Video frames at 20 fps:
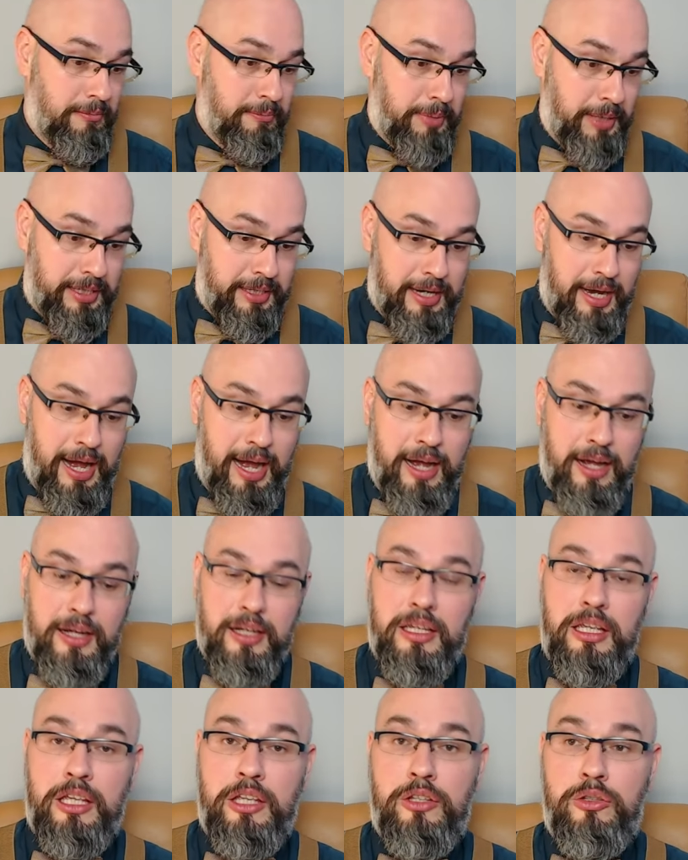
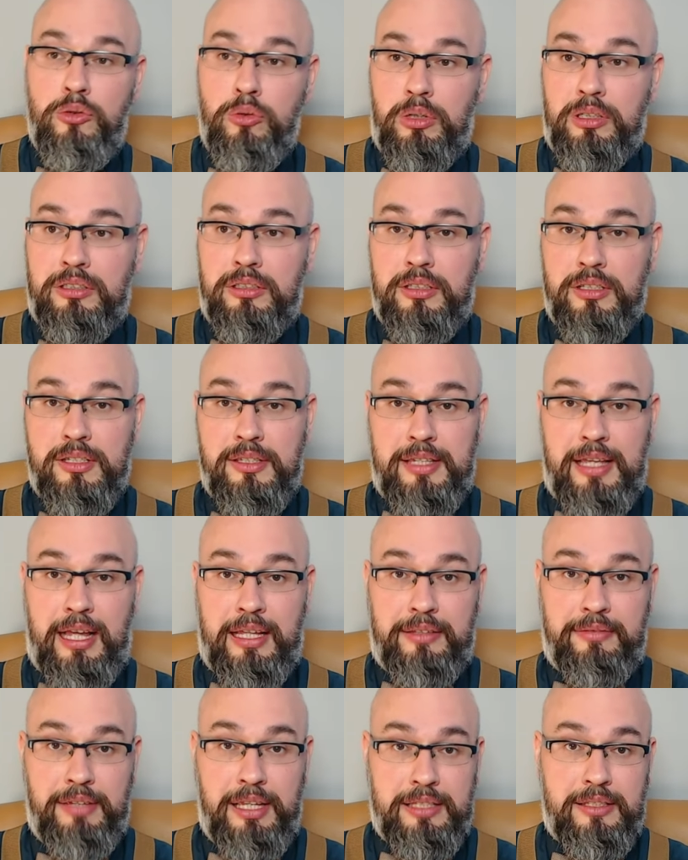Пока идет,
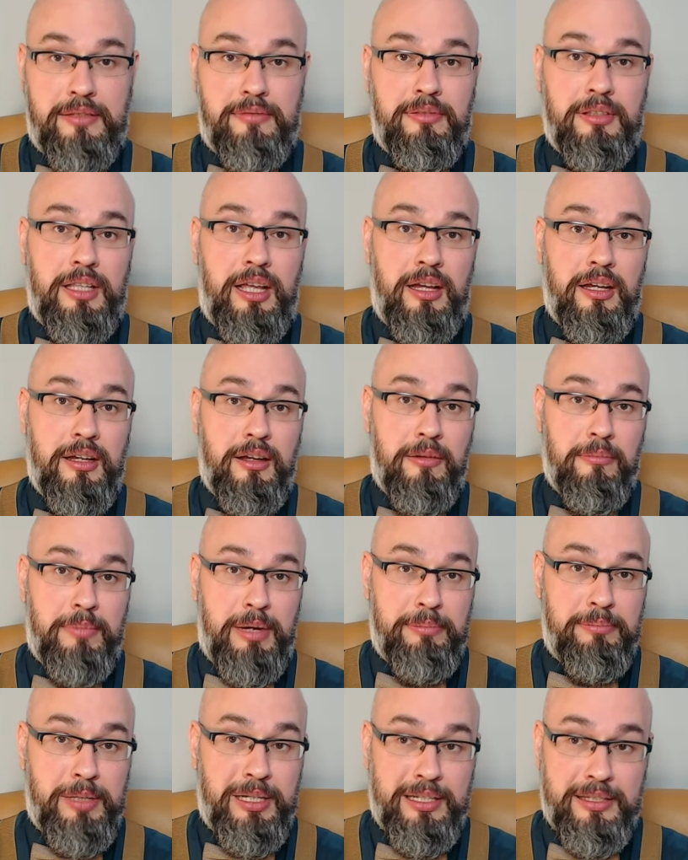соответственно,
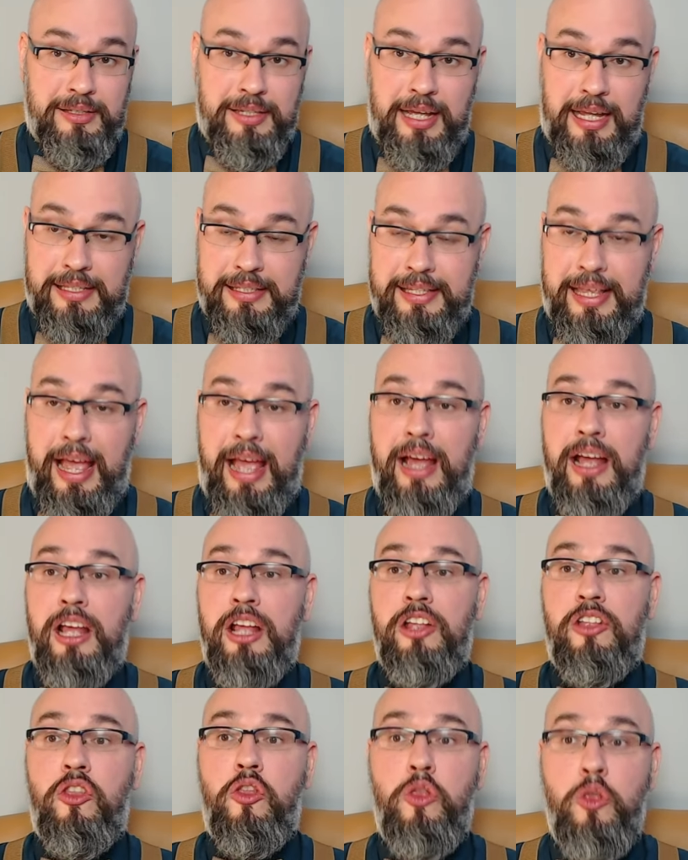мобилизация.
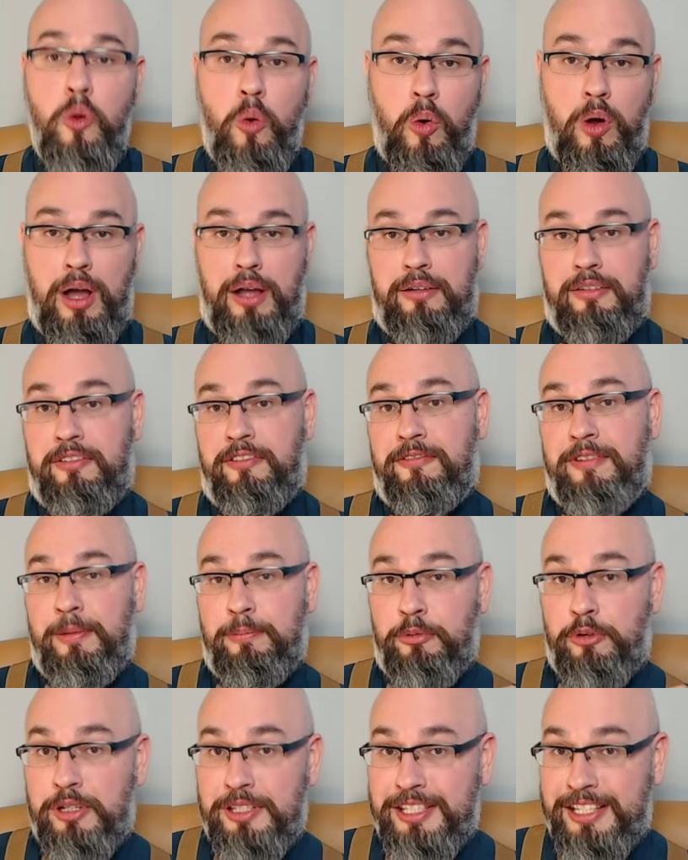Но
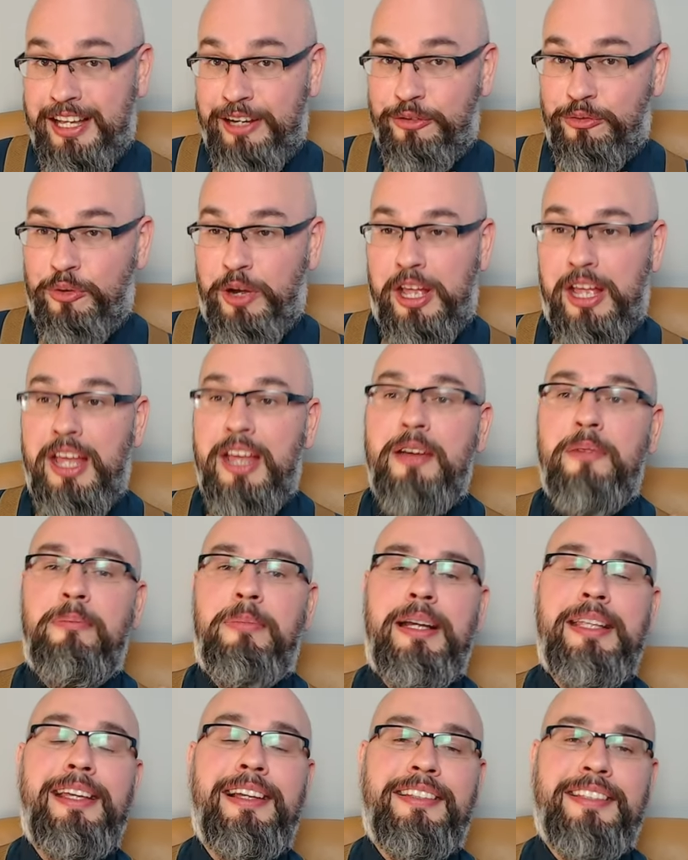вопрос какой?
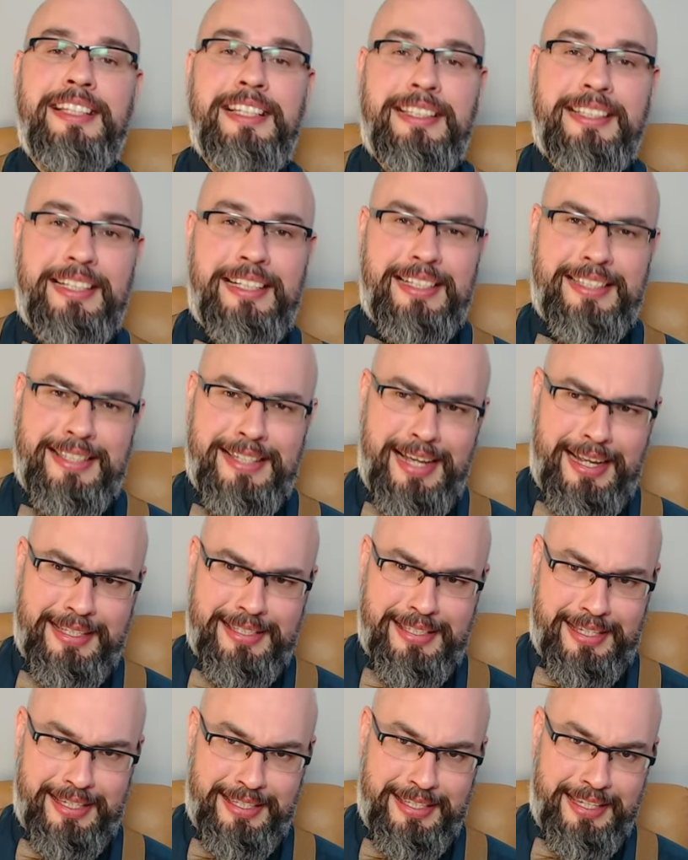Понятно, это
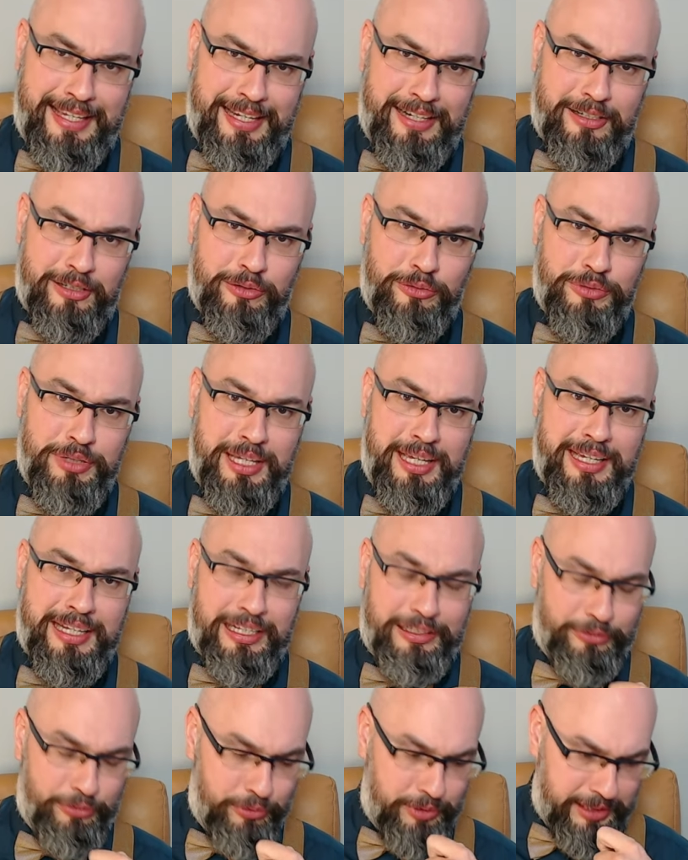касается тех людей,
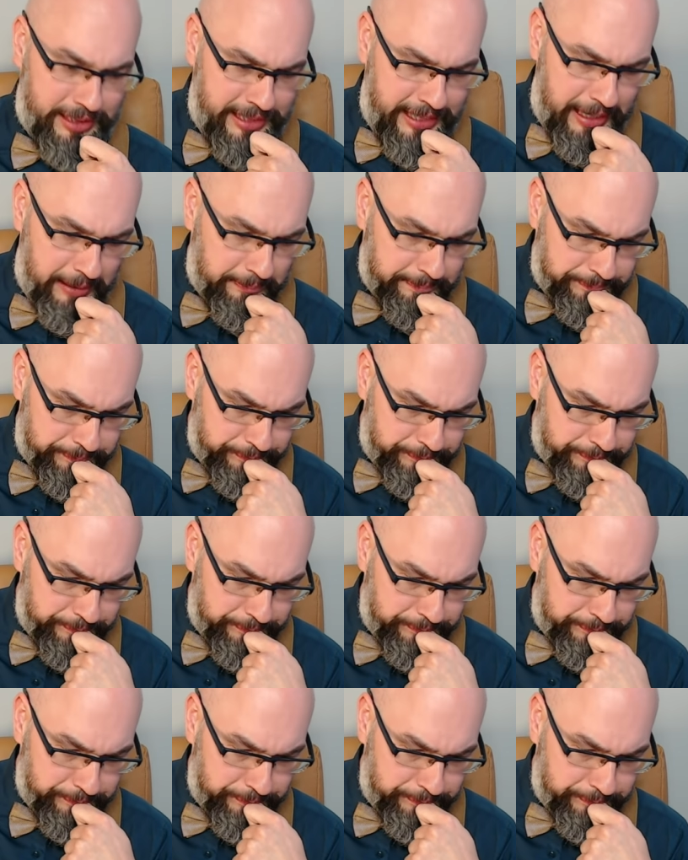которые,